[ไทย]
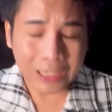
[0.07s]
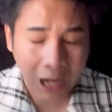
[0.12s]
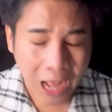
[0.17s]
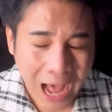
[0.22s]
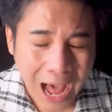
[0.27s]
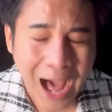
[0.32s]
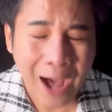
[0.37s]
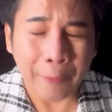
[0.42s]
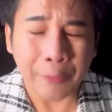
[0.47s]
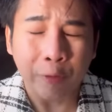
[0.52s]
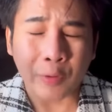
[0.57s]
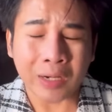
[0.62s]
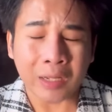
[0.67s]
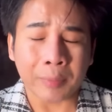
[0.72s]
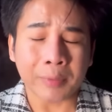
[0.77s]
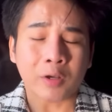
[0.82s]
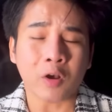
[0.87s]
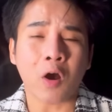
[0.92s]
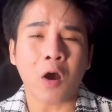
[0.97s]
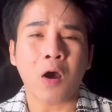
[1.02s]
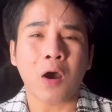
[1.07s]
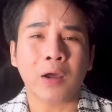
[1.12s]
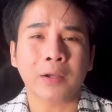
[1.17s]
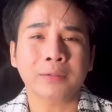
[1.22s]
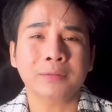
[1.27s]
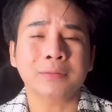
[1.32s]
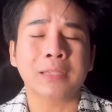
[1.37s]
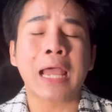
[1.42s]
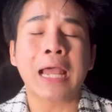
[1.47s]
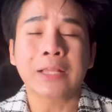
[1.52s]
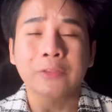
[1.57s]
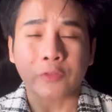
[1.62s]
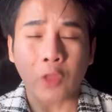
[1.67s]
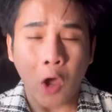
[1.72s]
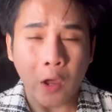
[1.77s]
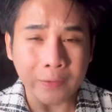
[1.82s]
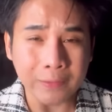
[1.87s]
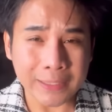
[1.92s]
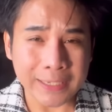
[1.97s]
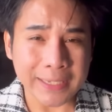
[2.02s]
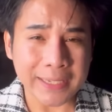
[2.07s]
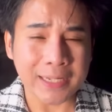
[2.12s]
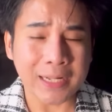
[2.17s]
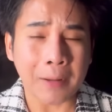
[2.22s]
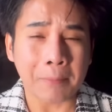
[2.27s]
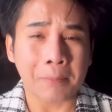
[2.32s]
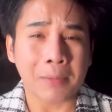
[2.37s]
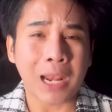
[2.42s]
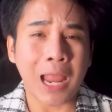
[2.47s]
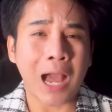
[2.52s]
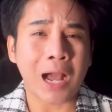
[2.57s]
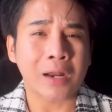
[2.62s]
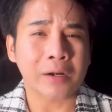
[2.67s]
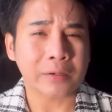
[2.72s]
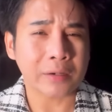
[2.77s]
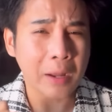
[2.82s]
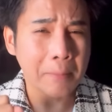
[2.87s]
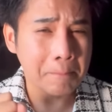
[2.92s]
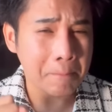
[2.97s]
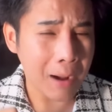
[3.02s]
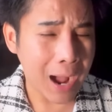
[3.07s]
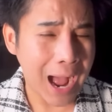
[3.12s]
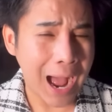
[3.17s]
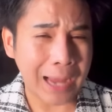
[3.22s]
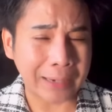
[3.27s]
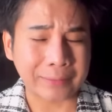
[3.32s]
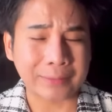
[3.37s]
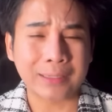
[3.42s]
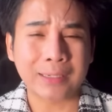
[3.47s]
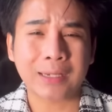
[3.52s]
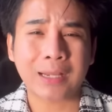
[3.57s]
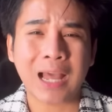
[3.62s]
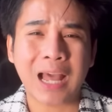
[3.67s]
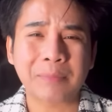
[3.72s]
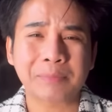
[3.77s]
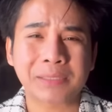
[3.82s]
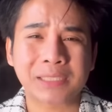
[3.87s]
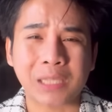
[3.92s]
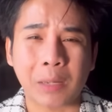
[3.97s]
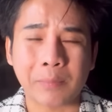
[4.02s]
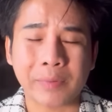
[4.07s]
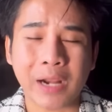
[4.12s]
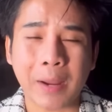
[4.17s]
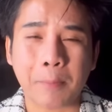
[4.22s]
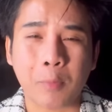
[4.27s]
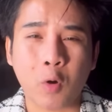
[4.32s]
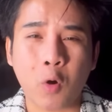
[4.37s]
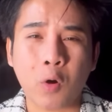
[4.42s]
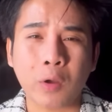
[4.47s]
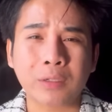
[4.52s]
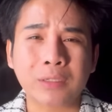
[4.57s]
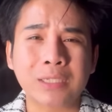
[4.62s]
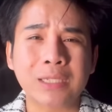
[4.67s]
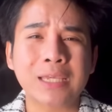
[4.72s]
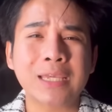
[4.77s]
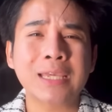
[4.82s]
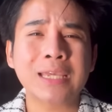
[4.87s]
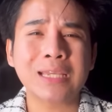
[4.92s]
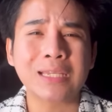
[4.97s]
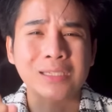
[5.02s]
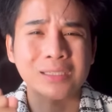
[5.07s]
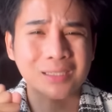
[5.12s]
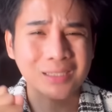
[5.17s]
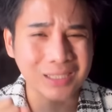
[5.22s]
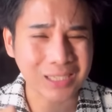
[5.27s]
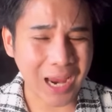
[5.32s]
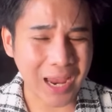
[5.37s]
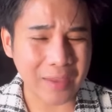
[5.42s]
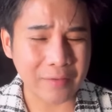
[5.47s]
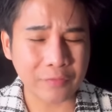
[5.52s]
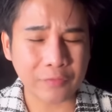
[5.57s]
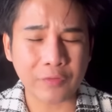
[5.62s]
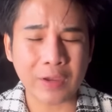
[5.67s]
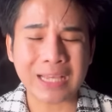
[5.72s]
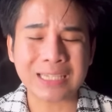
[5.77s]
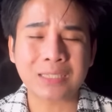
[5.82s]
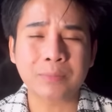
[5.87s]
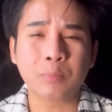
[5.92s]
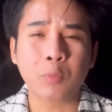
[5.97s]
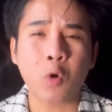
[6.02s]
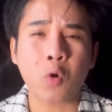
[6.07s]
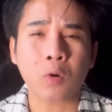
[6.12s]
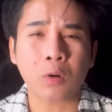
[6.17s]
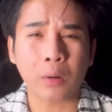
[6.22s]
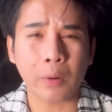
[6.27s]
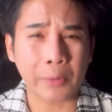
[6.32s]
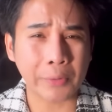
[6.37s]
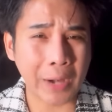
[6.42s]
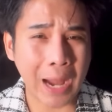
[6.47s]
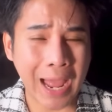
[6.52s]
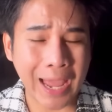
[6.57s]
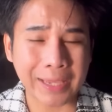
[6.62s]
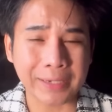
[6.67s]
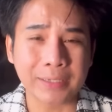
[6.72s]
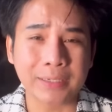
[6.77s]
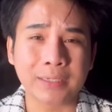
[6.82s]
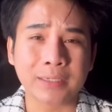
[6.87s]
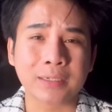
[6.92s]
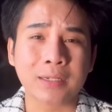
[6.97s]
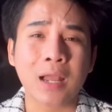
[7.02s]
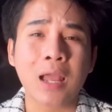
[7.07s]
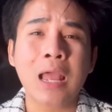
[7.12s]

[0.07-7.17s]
ข่าวด่วนครับทุกคน ตอนนี้กำลังระบาดนะครับสำหรับคนที่ใช้ Facebook รายหนึ่ง